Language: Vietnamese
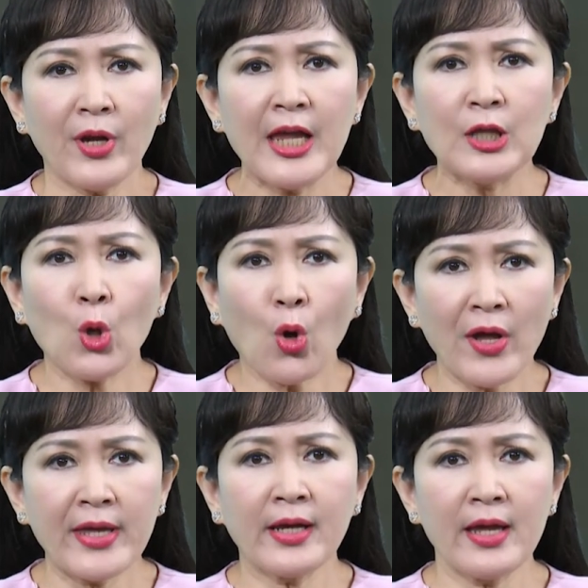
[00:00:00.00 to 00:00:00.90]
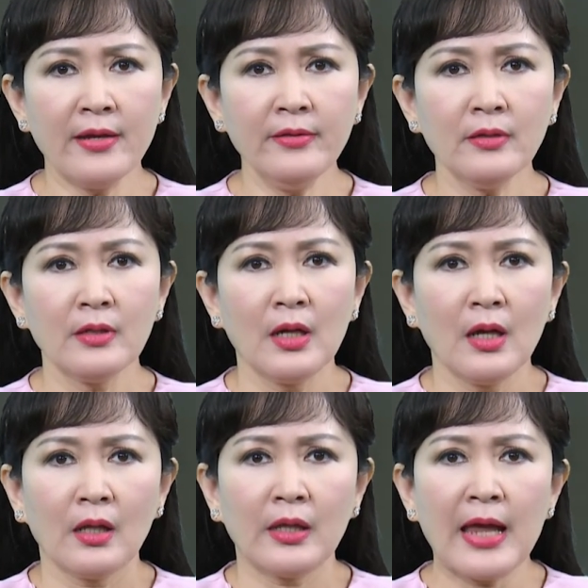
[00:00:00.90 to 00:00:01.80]
Mỗi khi tôi có ý kiến
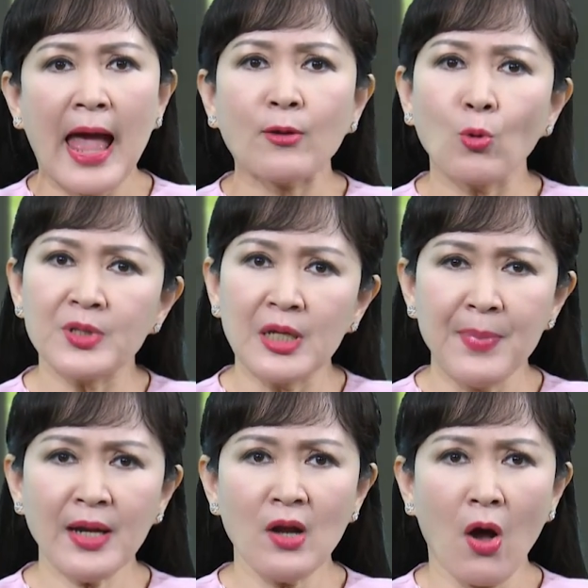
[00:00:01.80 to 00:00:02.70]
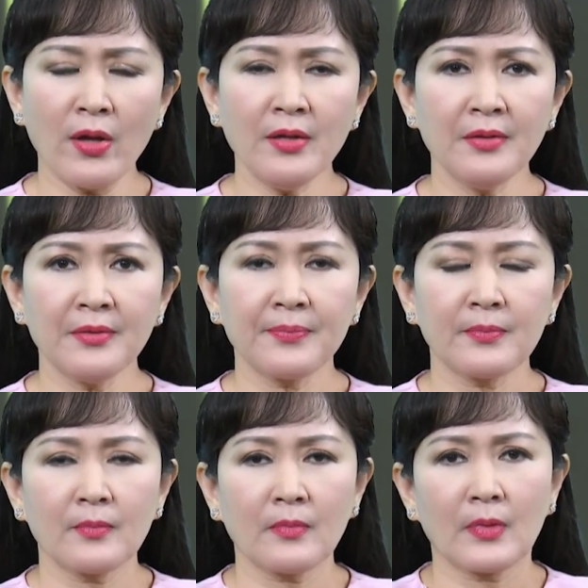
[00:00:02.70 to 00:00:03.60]
thì anh cũng chỉ biết nói
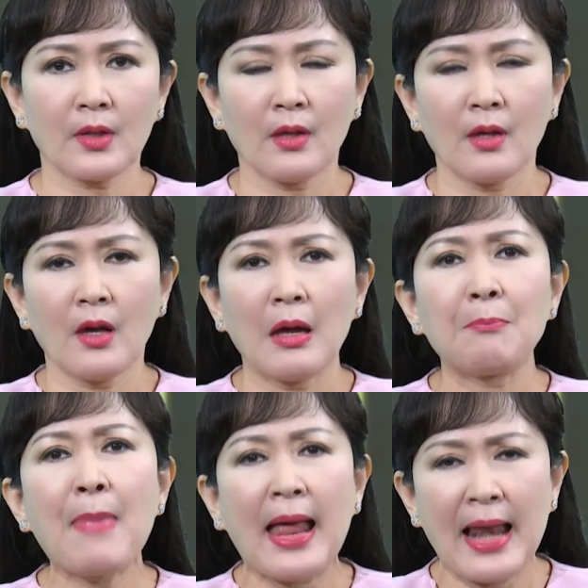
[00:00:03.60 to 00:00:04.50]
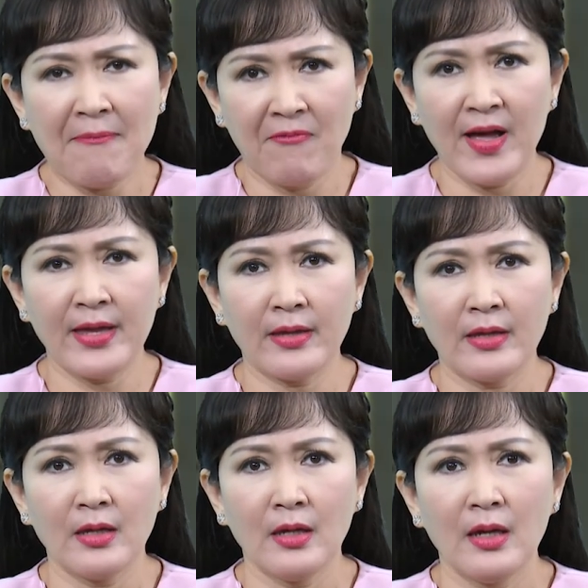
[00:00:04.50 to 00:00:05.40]
mẹ làm
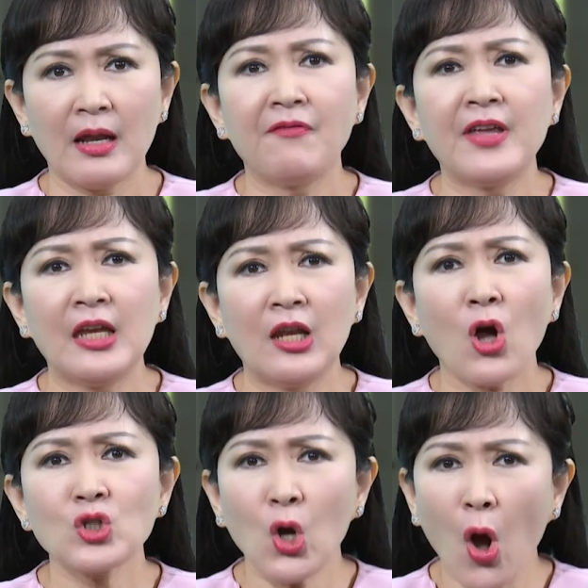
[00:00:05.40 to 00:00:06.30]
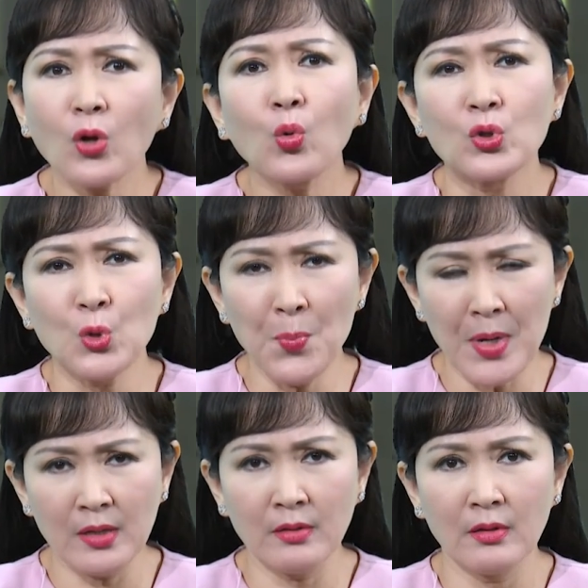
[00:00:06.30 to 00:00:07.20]
vậy là vì lo cho con của
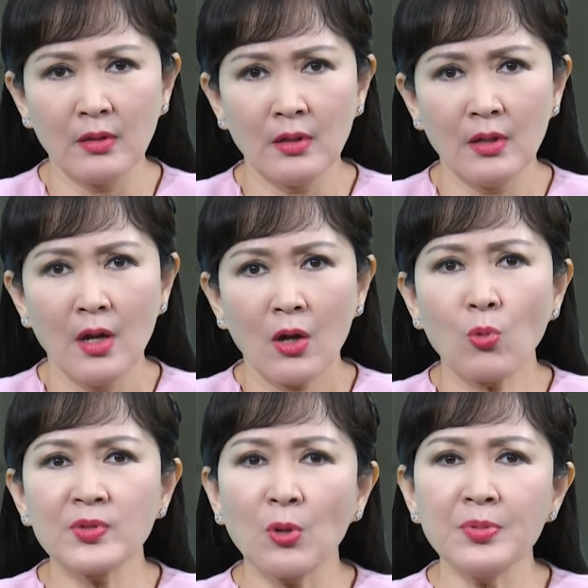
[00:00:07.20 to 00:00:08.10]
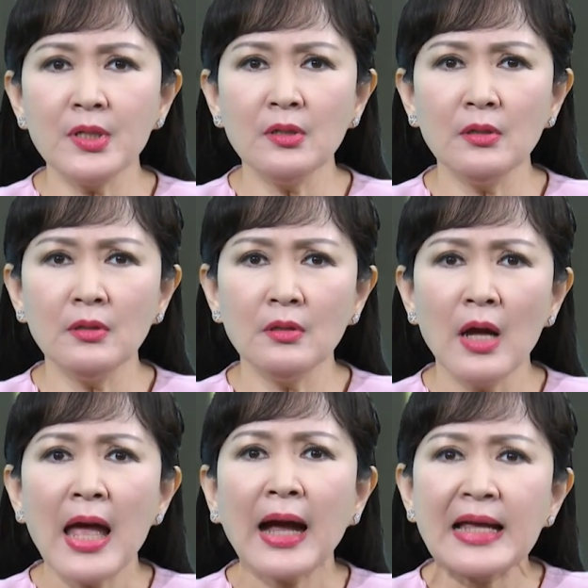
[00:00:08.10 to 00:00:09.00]
chúng mình, cũng giống
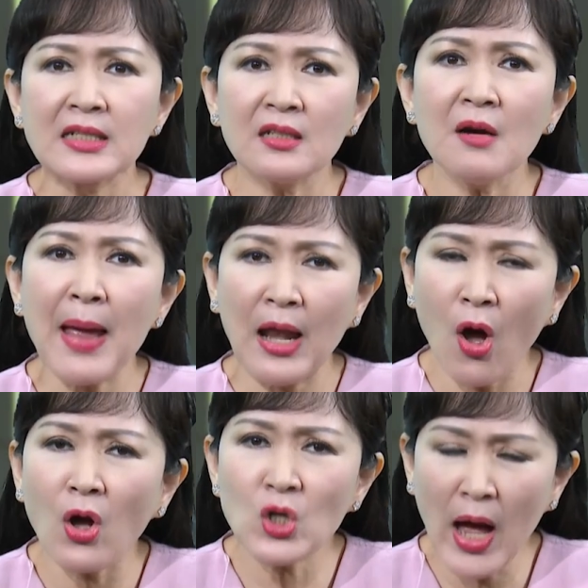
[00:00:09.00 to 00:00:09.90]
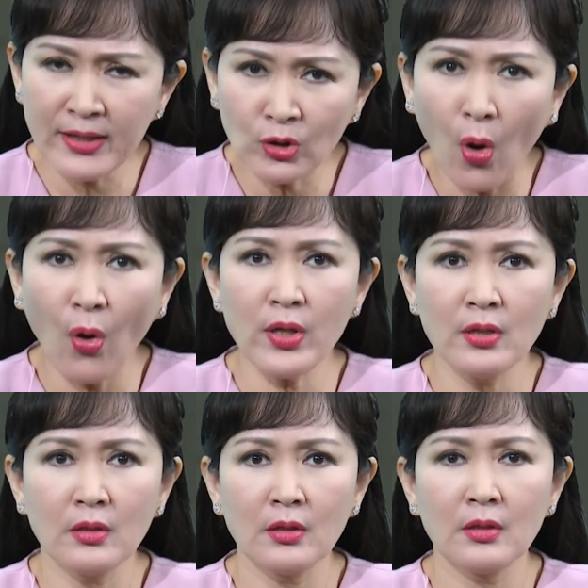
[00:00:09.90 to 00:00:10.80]
như ngày xưa mẹ lo cho anh
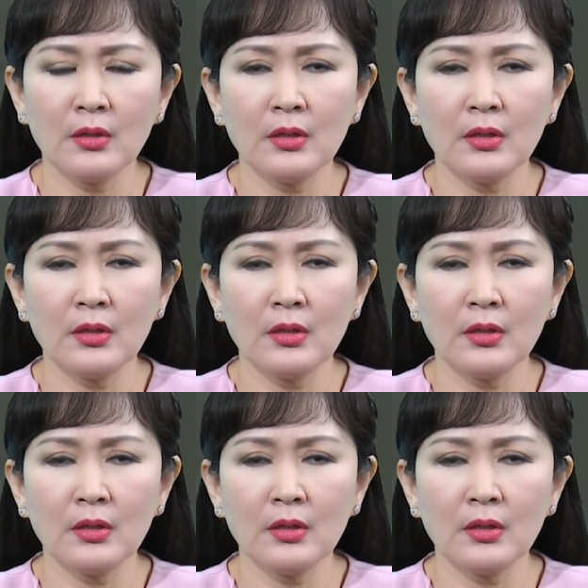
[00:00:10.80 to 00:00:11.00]
thôi.